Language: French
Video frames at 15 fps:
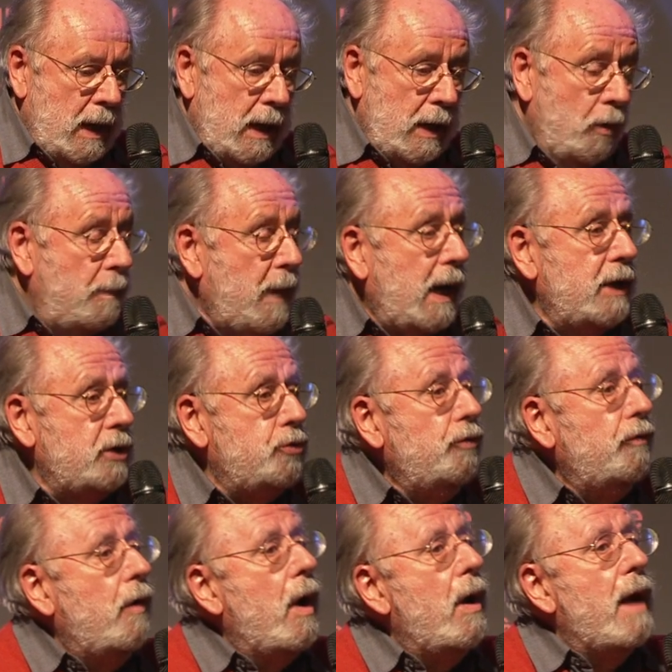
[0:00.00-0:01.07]
Et on parlait
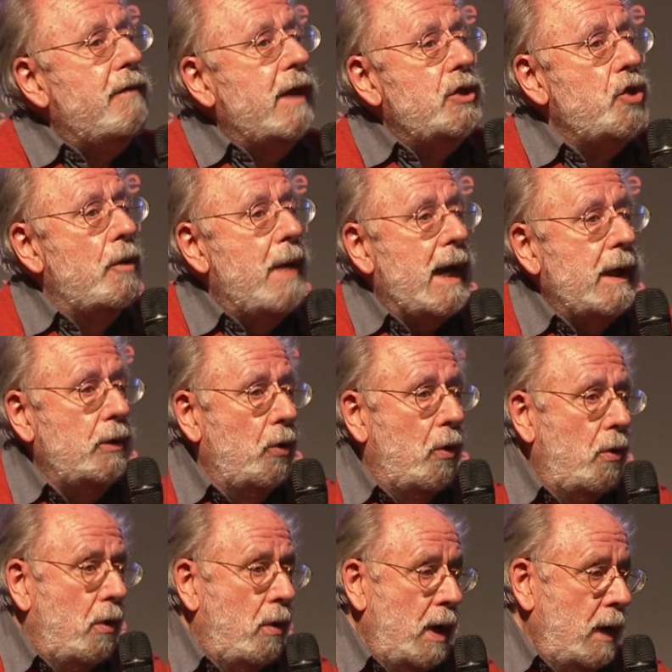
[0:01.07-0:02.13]
souvent avec Jean-Marie
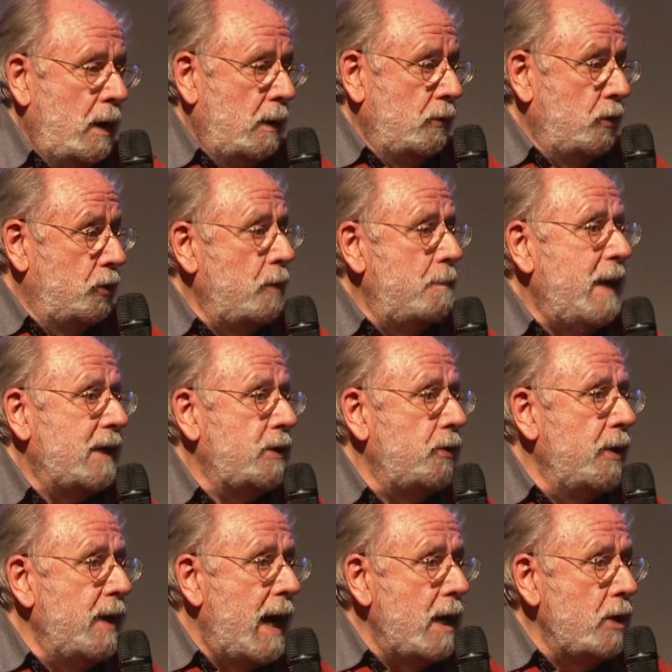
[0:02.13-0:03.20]
Drault de ce
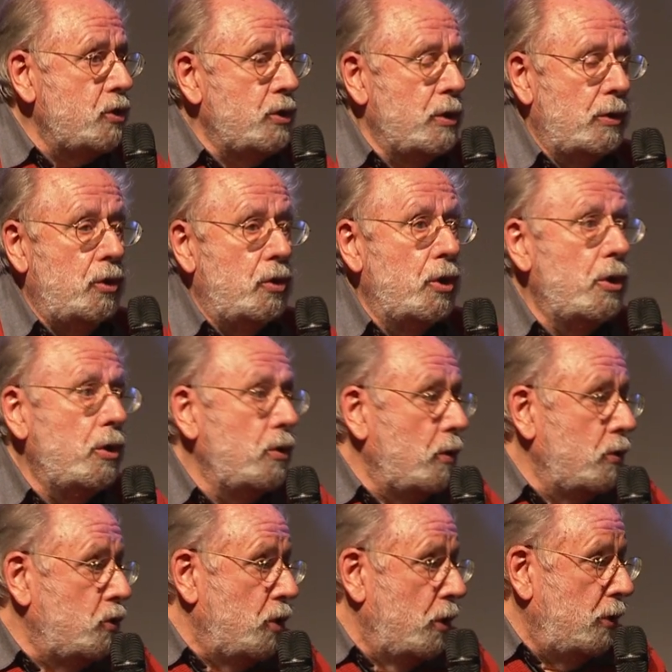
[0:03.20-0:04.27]
personnage que
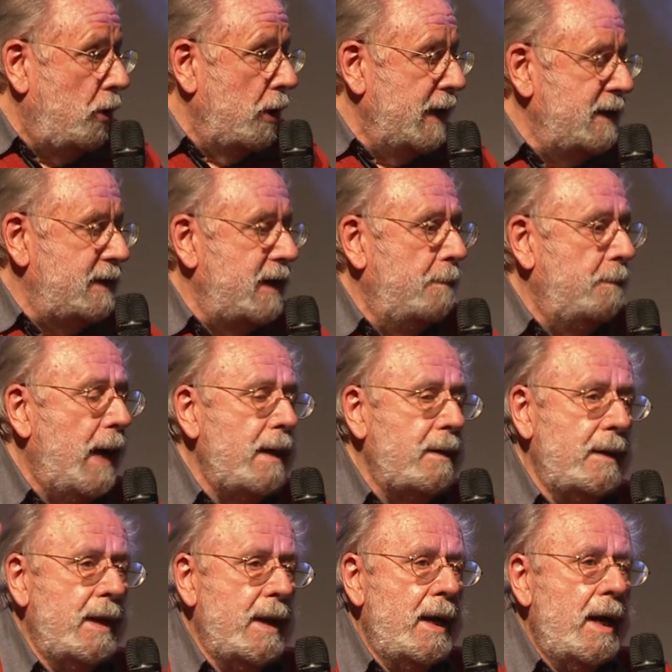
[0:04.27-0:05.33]
je ne connaissais
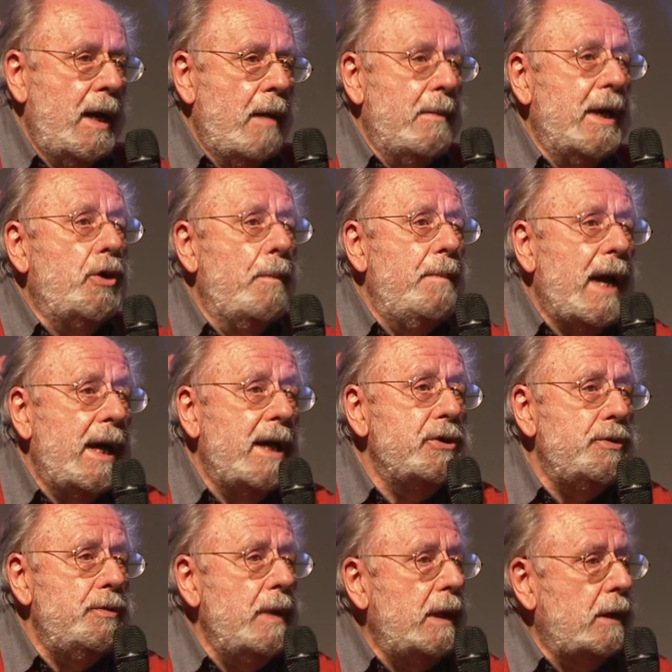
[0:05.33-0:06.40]
pas, mais que par la
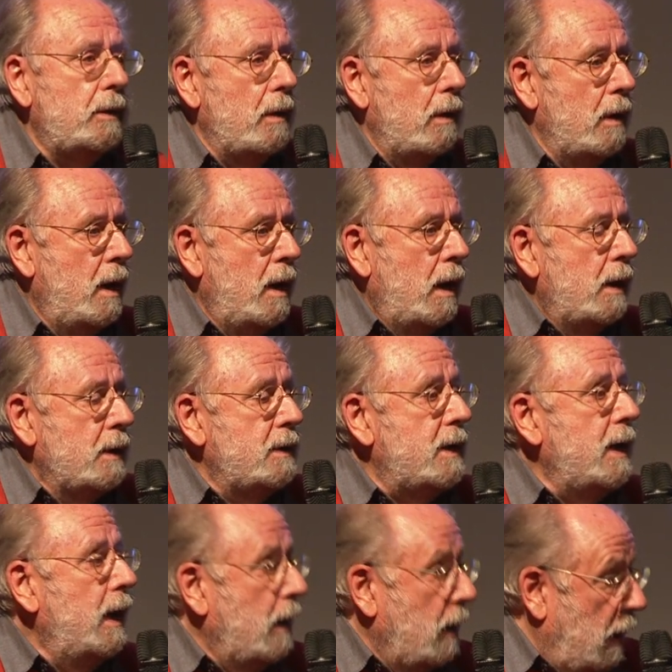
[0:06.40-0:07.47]
suite,
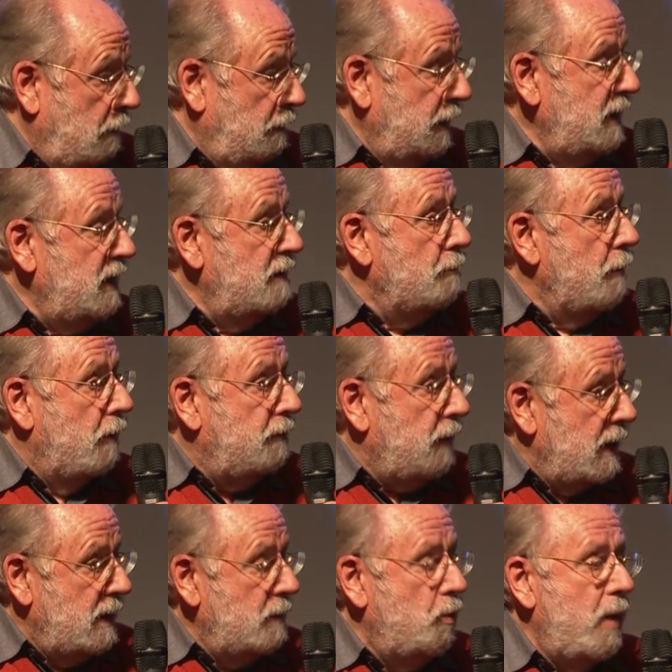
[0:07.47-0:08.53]
c'est effectivement
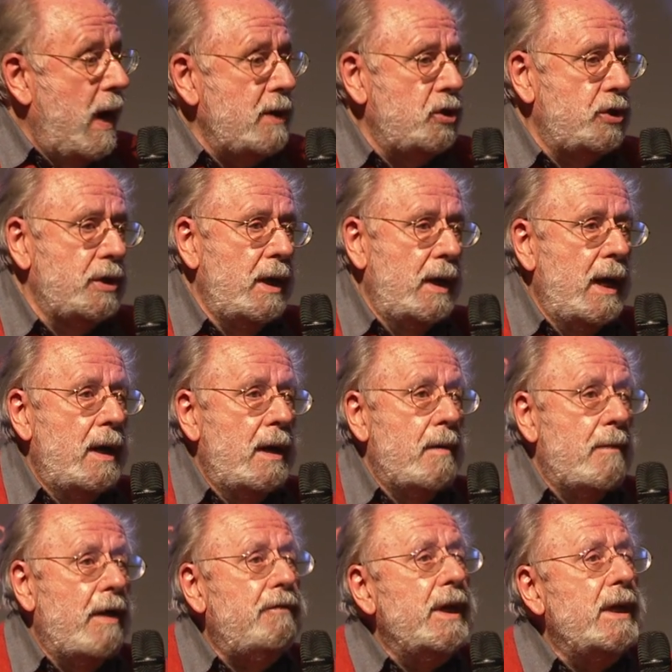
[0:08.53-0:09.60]
Freddy Boache,
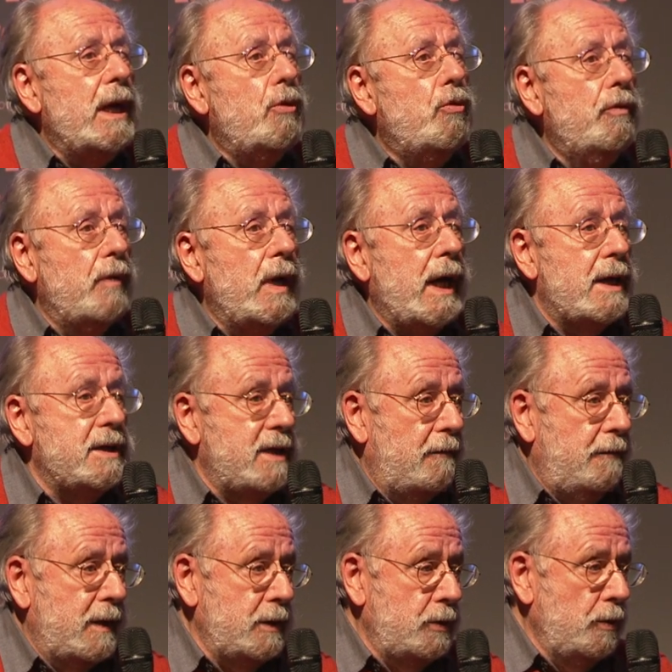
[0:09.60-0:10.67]
m'a fait découvrir à sa
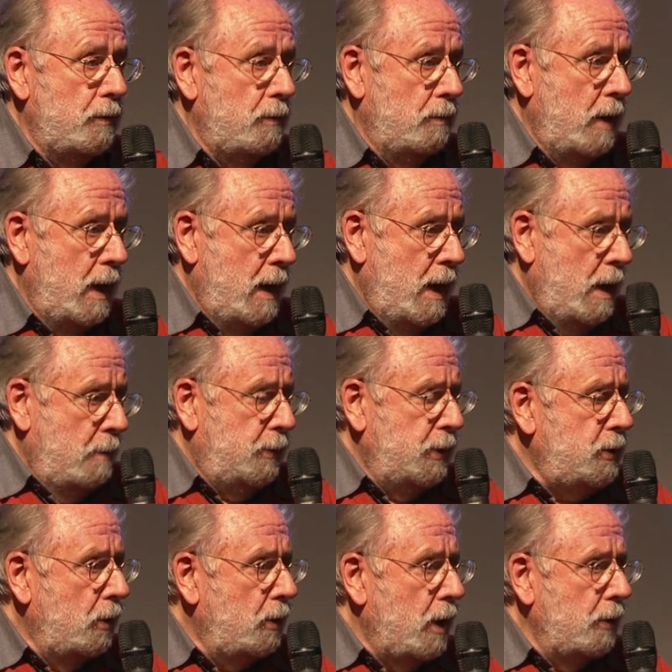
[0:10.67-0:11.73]
façon,
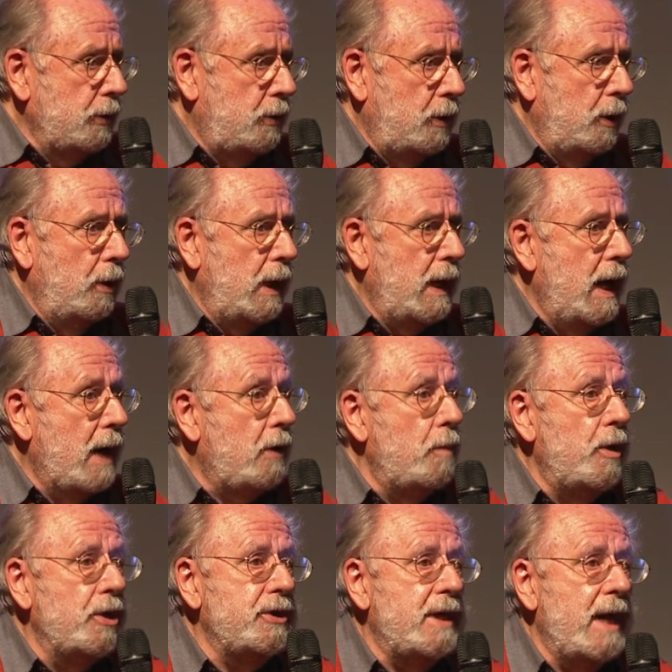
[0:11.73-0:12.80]
puisque quand euh, il a
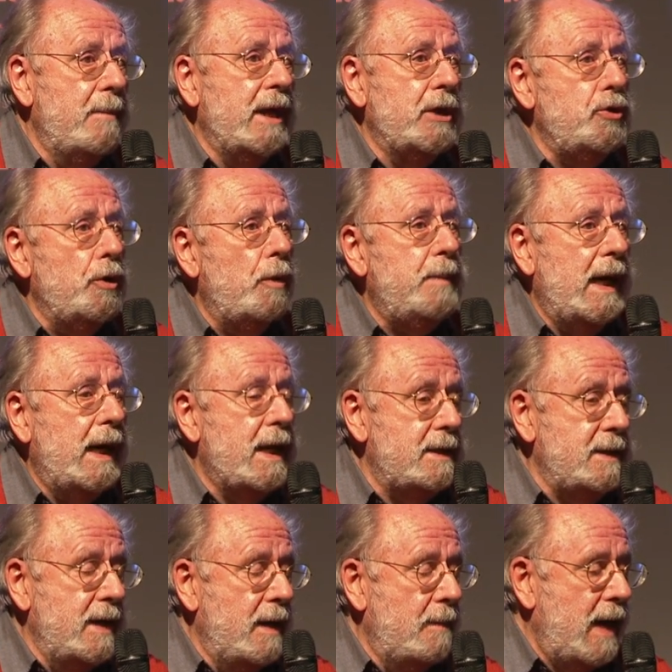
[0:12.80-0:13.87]
commencé à mettre sur pied la
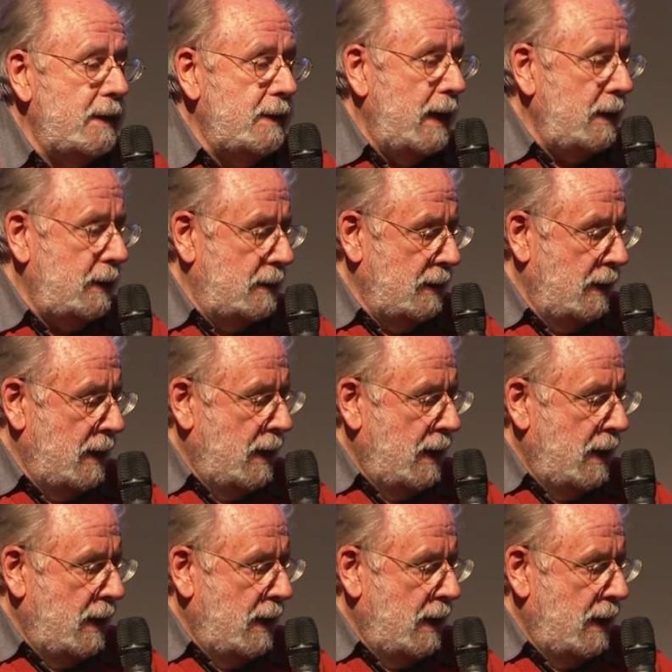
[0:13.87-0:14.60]
cinémathèque,